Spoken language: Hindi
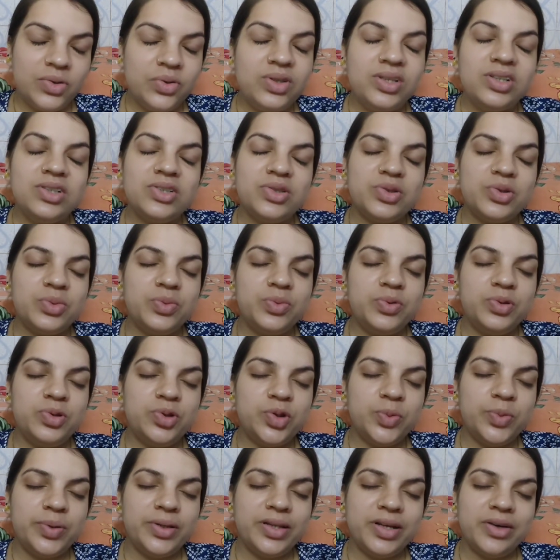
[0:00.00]
तो ये तो
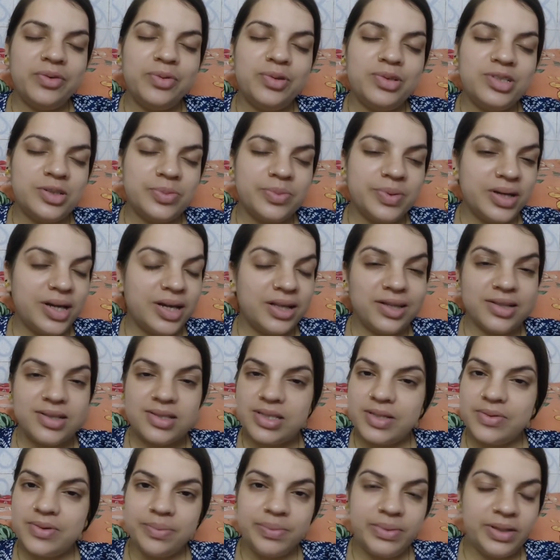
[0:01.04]
जो भी था वो जब ही का था
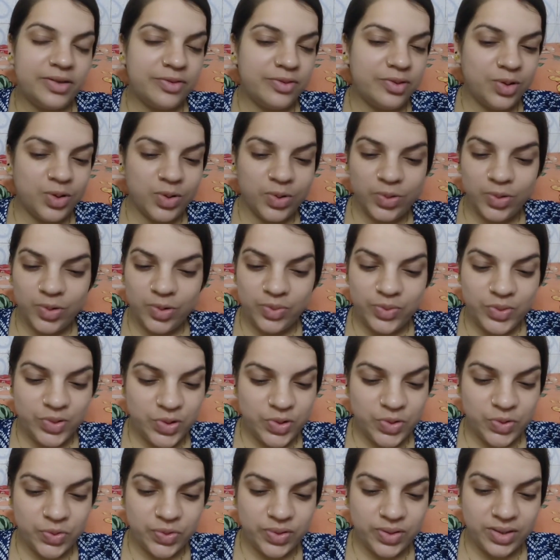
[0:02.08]
उसके बाद मैंने ब्लॉग कोई भी
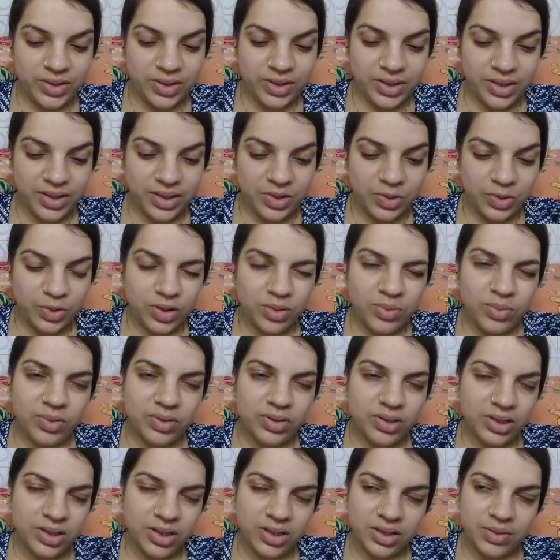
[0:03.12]
शूट नहीं किया थोड़ा
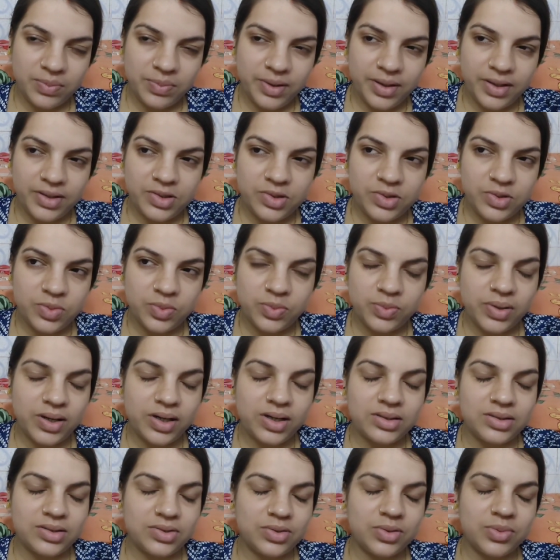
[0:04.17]
बहुत ही कर पाई जो
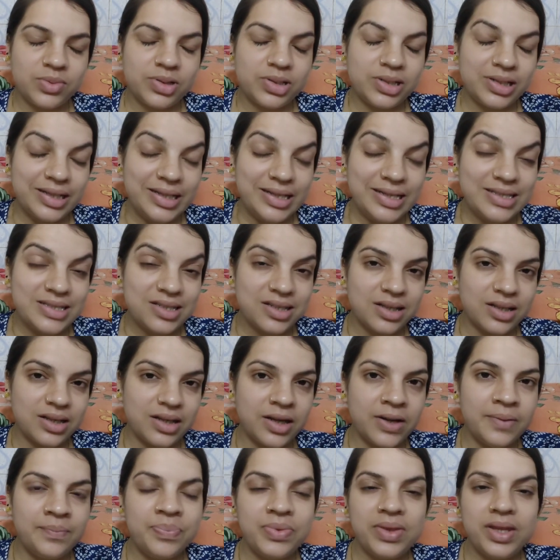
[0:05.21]
अगर थोड़ा बहुत ठीक सा
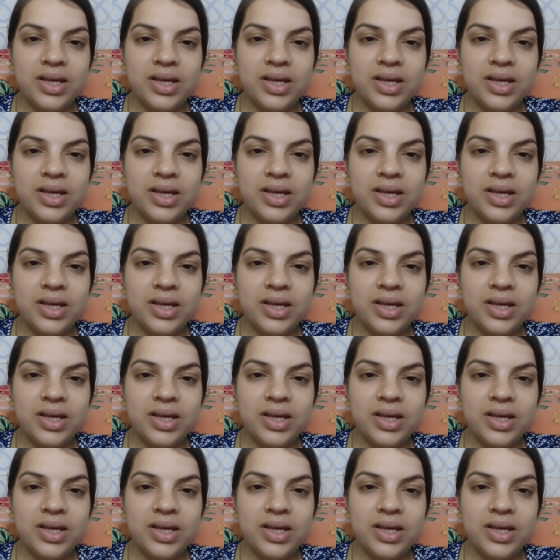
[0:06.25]
लगा